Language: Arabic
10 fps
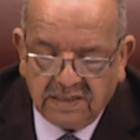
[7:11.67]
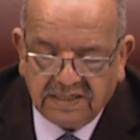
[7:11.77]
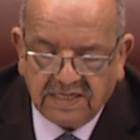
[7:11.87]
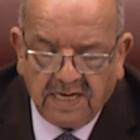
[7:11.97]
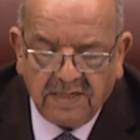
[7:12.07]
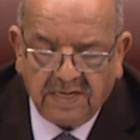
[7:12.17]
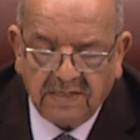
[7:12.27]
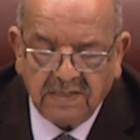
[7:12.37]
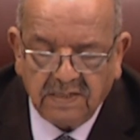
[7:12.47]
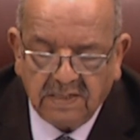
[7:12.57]

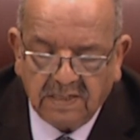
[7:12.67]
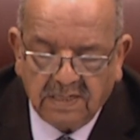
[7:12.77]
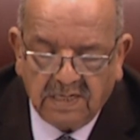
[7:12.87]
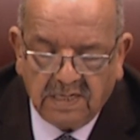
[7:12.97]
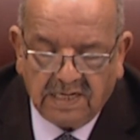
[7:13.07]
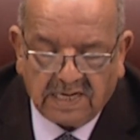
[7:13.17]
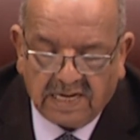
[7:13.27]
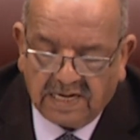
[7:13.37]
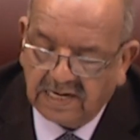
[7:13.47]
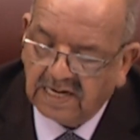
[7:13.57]
استنادا
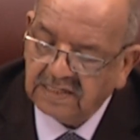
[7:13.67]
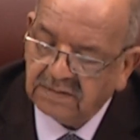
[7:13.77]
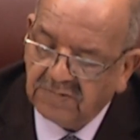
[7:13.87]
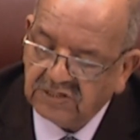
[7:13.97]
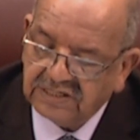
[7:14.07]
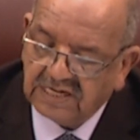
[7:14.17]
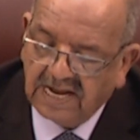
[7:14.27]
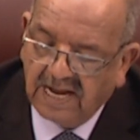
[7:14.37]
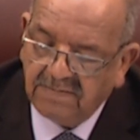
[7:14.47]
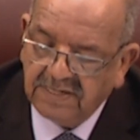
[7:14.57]
لقرارات مجلس
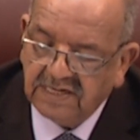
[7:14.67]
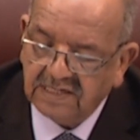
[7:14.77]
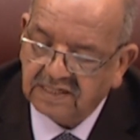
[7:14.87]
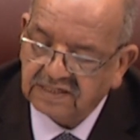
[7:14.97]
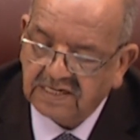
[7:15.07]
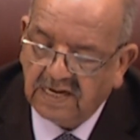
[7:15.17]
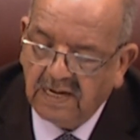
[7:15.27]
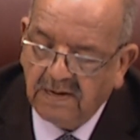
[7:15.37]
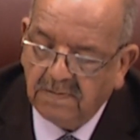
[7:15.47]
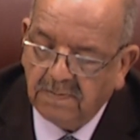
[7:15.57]
الامن ذات الصله